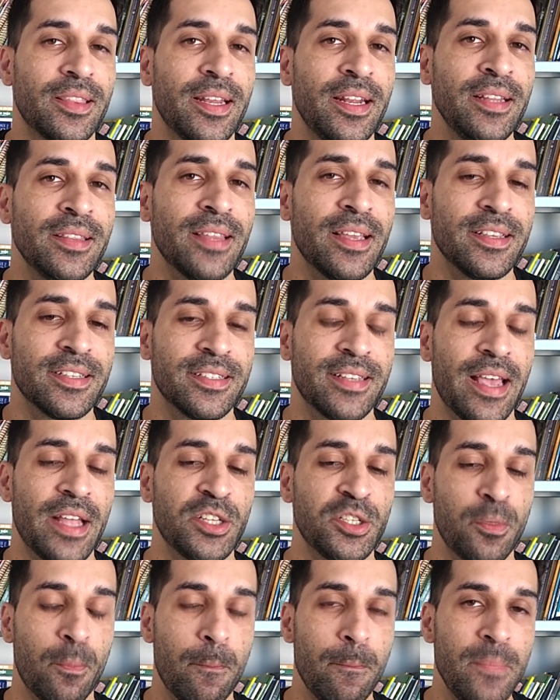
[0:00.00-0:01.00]

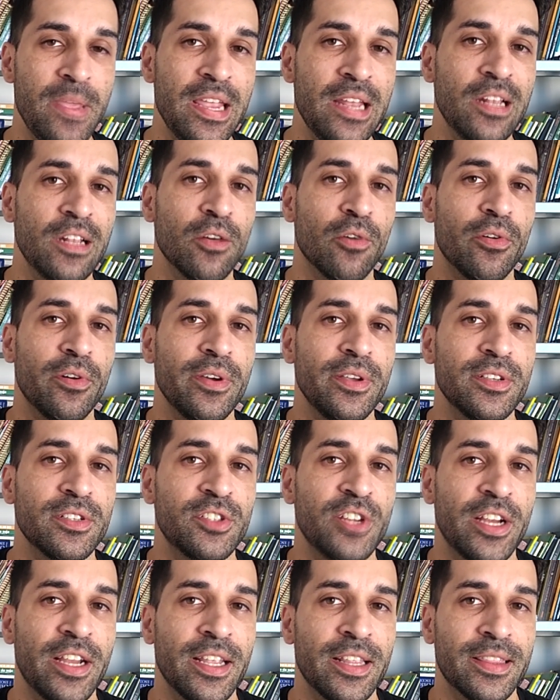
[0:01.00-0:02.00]
37
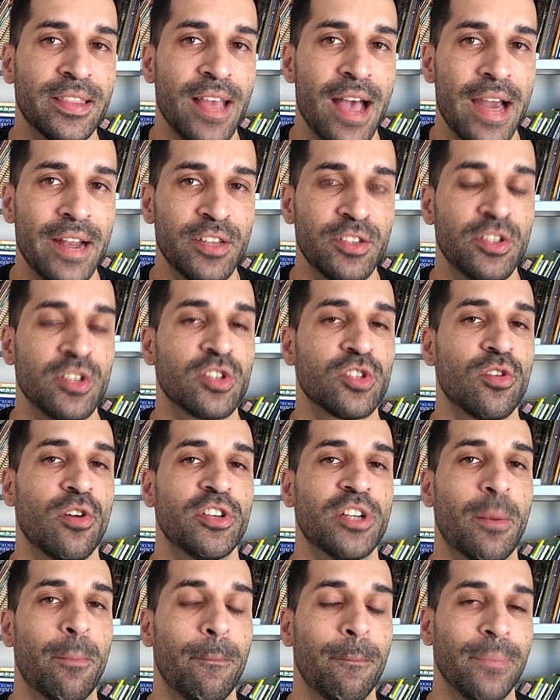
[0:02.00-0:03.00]
milhões de hectares de
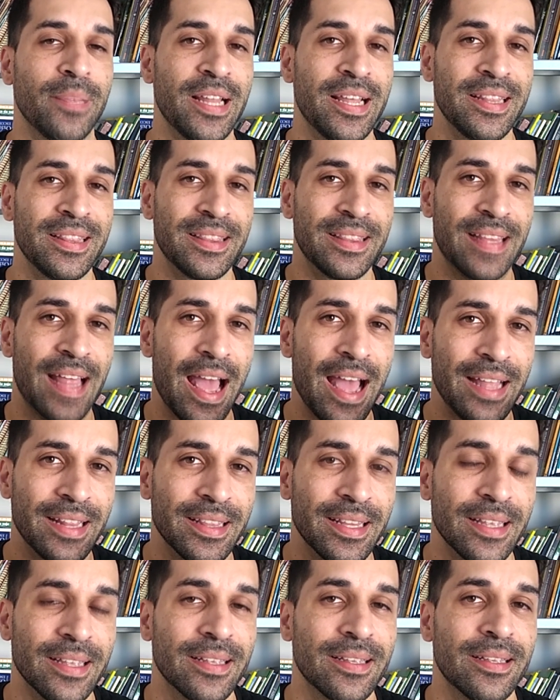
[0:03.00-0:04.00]
soja
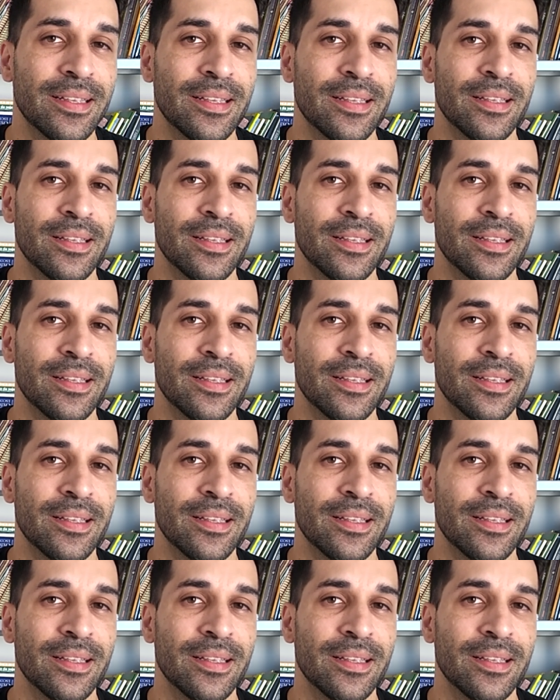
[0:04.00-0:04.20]
plantada